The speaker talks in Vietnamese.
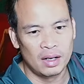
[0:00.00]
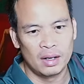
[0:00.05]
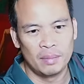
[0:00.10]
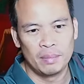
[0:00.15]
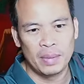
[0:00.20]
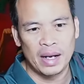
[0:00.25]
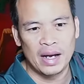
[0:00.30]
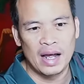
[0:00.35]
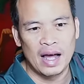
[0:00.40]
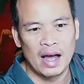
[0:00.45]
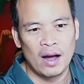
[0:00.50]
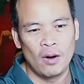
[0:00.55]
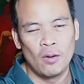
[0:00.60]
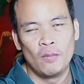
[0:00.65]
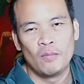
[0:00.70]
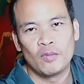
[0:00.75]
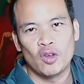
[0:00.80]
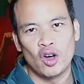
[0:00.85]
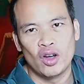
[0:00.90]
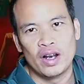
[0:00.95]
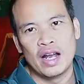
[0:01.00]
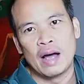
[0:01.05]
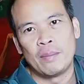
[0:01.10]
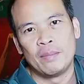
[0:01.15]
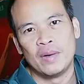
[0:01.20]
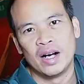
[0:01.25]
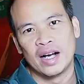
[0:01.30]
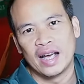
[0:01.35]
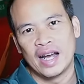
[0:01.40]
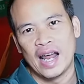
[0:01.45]
Manhouse còn nằm
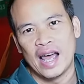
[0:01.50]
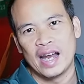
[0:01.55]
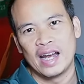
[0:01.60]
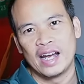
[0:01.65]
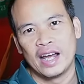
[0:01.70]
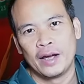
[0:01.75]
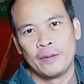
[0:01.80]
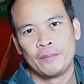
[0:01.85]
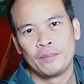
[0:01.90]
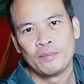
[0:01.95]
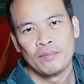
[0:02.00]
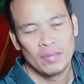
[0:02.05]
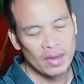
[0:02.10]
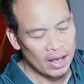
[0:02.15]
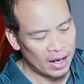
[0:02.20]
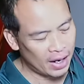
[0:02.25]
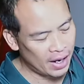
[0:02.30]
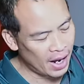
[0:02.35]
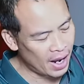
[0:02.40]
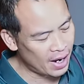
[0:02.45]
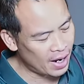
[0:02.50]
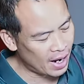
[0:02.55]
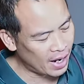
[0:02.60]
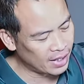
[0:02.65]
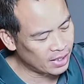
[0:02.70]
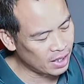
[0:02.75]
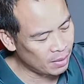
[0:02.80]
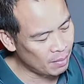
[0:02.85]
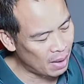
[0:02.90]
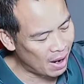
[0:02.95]
ở cái đèn này. Cái đèn này
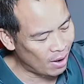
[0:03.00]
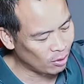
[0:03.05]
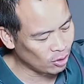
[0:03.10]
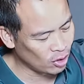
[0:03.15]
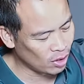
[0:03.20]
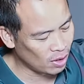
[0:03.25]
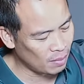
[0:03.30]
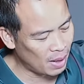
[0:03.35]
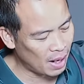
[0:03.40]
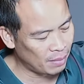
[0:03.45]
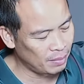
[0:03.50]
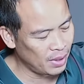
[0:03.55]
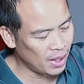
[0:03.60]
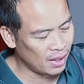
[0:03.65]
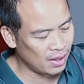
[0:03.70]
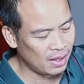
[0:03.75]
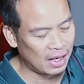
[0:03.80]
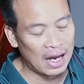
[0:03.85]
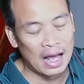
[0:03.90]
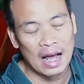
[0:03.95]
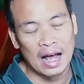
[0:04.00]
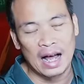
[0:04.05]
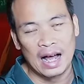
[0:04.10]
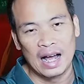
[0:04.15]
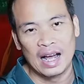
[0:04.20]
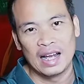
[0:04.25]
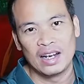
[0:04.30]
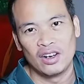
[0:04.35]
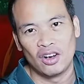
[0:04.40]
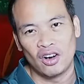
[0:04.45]
sẽ báo cho các bạn biết là
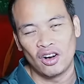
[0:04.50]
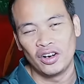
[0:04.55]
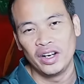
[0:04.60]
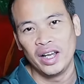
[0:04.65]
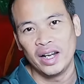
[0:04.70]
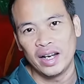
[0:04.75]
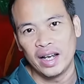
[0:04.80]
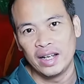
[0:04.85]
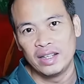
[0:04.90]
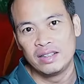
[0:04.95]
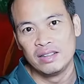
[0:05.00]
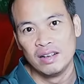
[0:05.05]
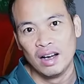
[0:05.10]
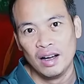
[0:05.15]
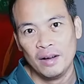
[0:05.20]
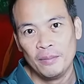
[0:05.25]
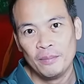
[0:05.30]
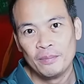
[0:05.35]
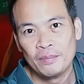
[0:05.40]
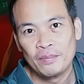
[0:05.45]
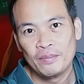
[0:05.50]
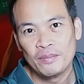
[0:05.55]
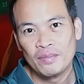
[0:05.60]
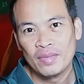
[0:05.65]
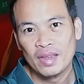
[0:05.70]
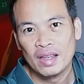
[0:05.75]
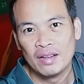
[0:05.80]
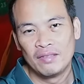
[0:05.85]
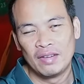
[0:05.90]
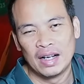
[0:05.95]
nó có điện hay chưa.
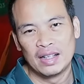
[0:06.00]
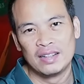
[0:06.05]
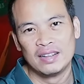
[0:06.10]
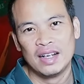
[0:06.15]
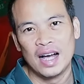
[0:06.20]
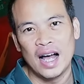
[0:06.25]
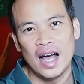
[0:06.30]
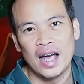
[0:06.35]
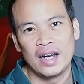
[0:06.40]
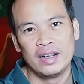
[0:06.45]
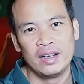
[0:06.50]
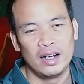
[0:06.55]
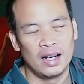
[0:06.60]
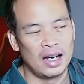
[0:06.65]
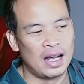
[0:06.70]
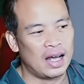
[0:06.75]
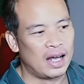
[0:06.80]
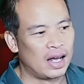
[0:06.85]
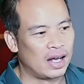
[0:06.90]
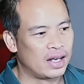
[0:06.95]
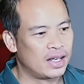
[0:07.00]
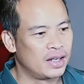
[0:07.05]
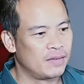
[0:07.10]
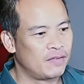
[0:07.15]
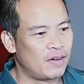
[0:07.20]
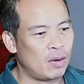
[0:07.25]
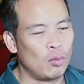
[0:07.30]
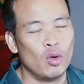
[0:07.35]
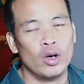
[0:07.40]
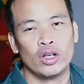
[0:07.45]
Và thứ hai nữa là
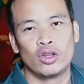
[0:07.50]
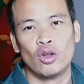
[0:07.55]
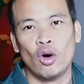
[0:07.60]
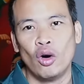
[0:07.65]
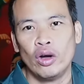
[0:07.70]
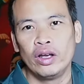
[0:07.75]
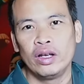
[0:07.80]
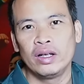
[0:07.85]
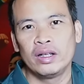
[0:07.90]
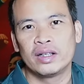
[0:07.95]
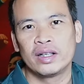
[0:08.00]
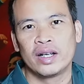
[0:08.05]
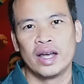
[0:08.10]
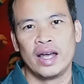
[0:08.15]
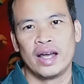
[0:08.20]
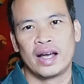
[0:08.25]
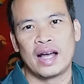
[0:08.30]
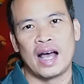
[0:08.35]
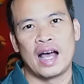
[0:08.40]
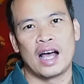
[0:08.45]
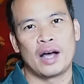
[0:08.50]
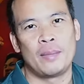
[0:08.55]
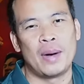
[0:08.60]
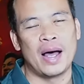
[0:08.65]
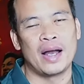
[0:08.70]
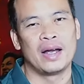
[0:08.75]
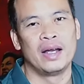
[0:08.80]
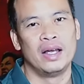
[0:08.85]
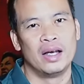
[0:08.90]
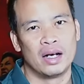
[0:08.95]
vào buổi tối, kể cả các bạn
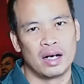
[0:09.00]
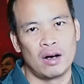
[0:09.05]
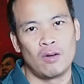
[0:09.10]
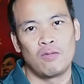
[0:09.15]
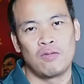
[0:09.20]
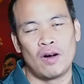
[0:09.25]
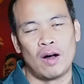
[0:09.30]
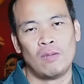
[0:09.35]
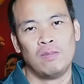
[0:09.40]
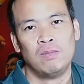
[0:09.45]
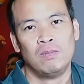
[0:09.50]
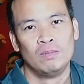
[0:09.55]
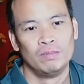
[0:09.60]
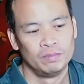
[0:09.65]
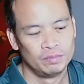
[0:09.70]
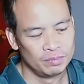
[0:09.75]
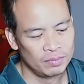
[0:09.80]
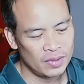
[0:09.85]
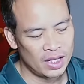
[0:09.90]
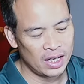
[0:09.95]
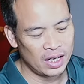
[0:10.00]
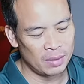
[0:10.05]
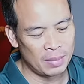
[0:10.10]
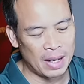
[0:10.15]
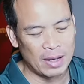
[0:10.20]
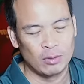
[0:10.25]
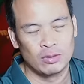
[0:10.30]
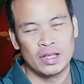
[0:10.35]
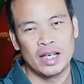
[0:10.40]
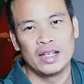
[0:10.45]
để ở góc phòng thì các
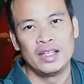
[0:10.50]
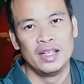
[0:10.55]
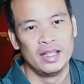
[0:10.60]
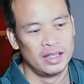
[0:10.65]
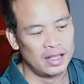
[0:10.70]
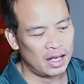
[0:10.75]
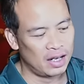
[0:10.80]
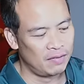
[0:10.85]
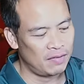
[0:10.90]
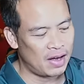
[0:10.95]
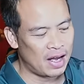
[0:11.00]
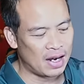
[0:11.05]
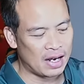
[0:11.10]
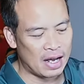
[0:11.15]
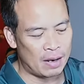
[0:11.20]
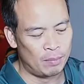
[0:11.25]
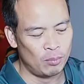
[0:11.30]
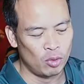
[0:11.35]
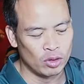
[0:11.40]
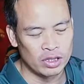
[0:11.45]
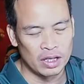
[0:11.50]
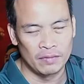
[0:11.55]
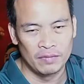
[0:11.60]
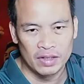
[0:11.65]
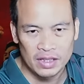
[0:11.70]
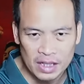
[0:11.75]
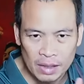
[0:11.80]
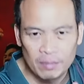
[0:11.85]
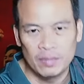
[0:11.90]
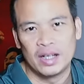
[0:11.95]
bạn cũng sẽ nhìn thấy và cắm
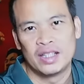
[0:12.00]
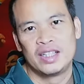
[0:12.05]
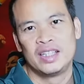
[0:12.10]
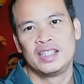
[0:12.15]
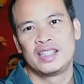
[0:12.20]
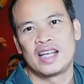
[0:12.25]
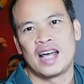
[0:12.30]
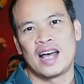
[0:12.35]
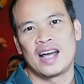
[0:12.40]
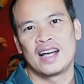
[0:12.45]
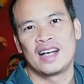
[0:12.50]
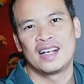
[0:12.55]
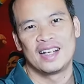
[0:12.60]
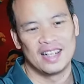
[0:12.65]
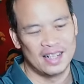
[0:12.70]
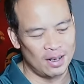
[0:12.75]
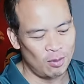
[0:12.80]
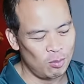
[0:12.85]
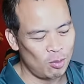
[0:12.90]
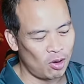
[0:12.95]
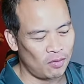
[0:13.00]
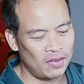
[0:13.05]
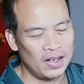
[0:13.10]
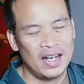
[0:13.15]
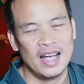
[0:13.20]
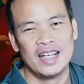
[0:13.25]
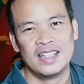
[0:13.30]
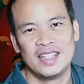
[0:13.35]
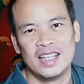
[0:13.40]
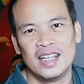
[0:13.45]
100% là chính xác, không có vấn
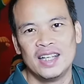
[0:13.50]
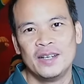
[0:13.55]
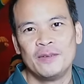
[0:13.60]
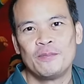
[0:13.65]
đề gì.